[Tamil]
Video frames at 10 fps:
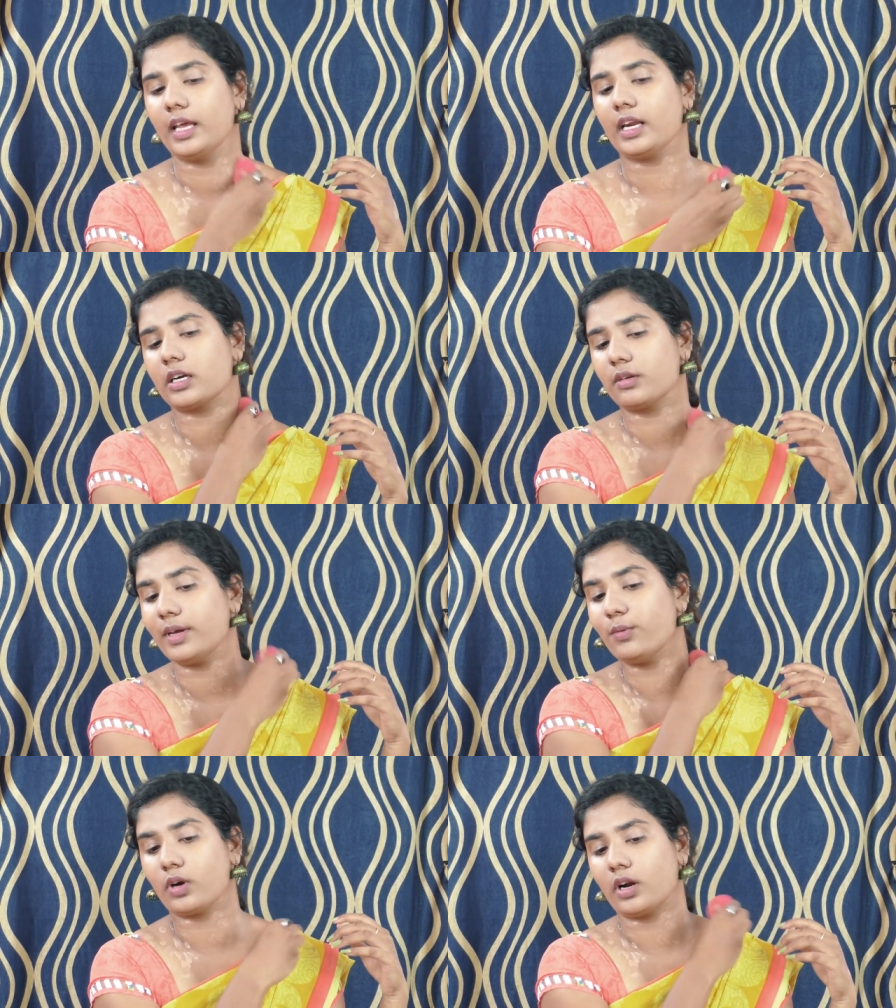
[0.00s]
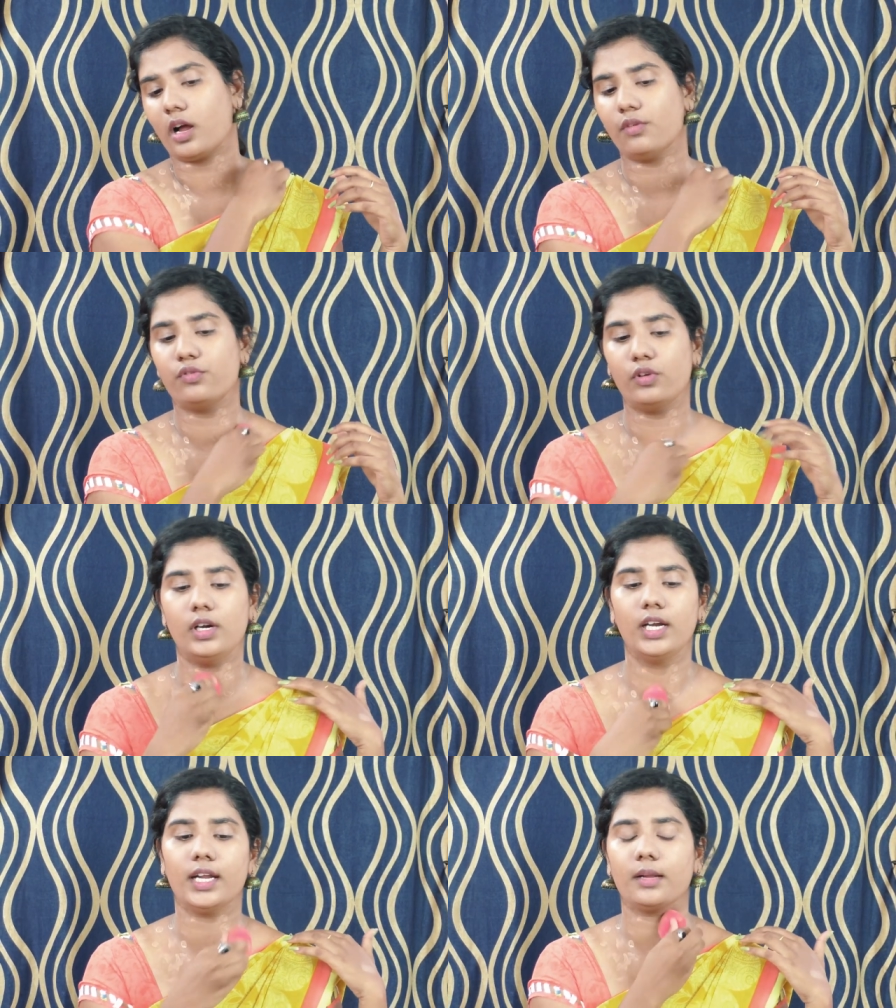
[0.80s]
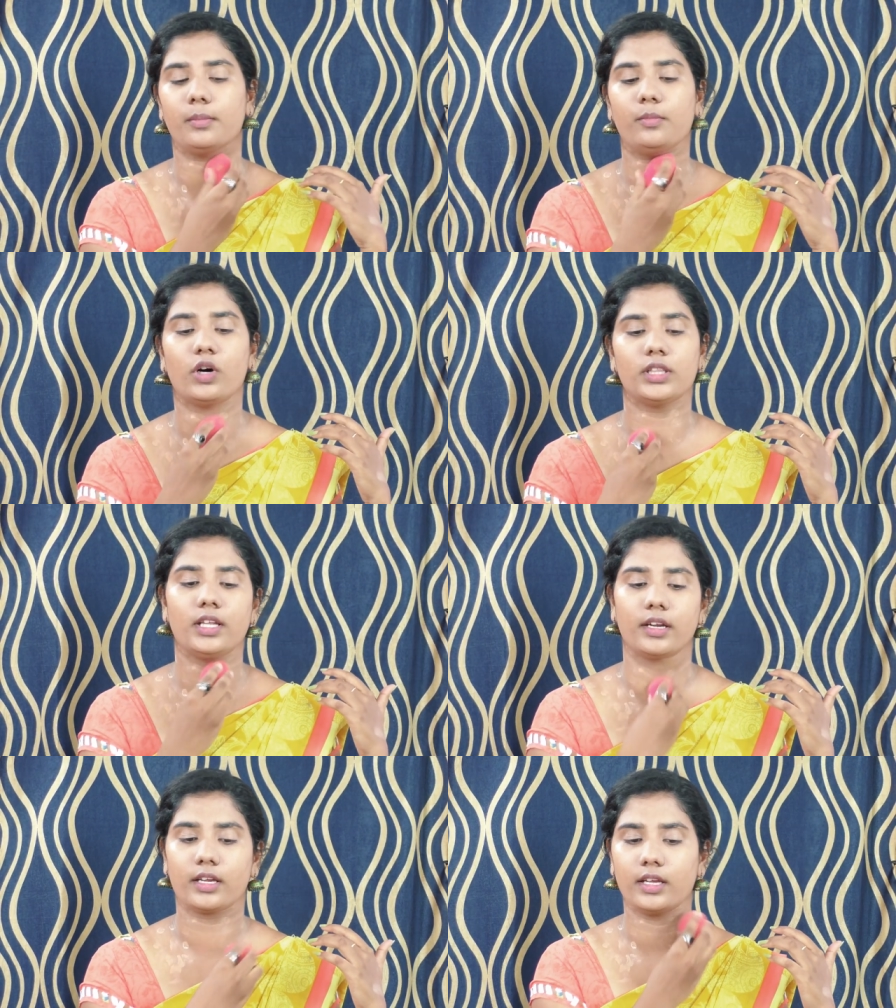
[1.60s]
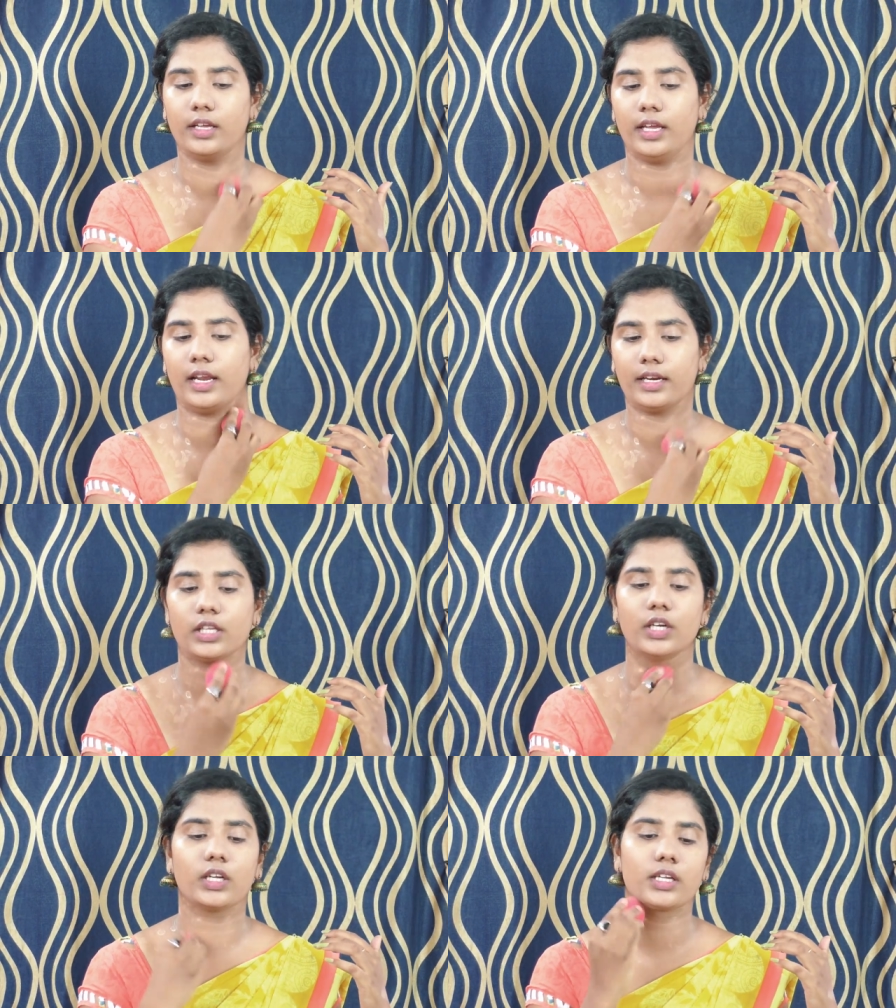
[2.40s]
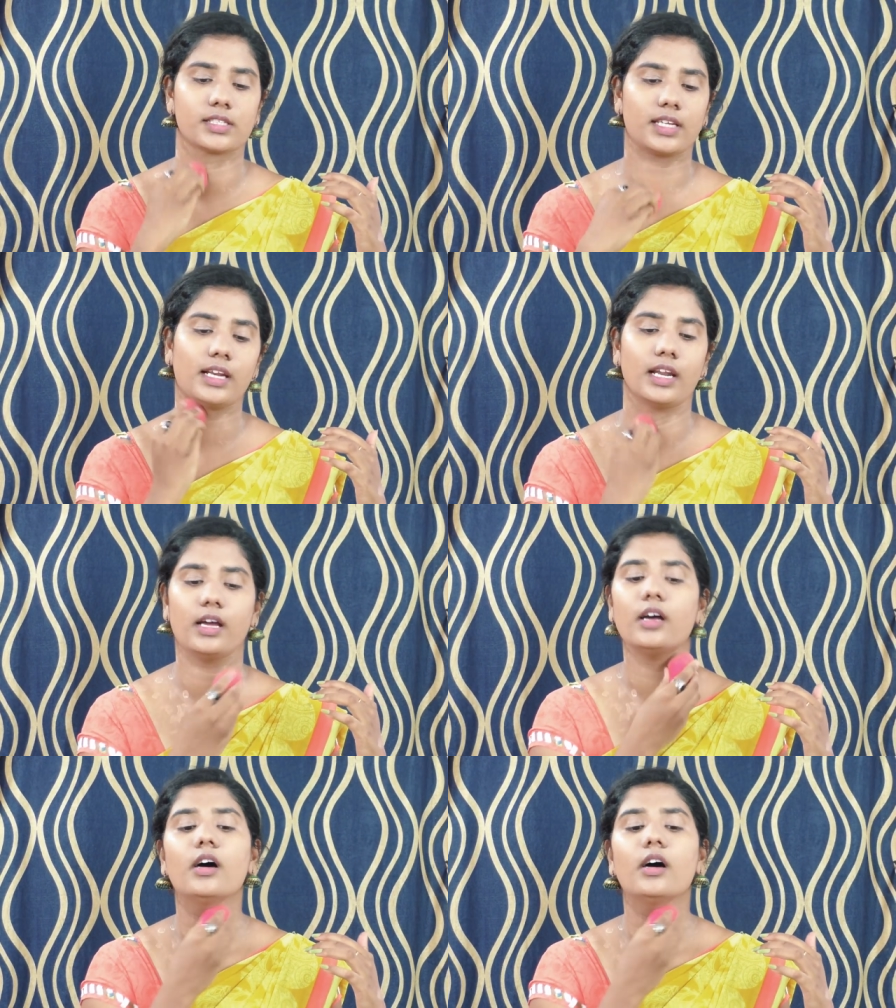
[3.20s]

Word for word: ஏற்கனவே ஒரு நாள் ஃபுல்லாக நம்ம முகத்தில் இருக்குது எல்லா இடத்துலையும் இருக்குது ஸ்கின்ல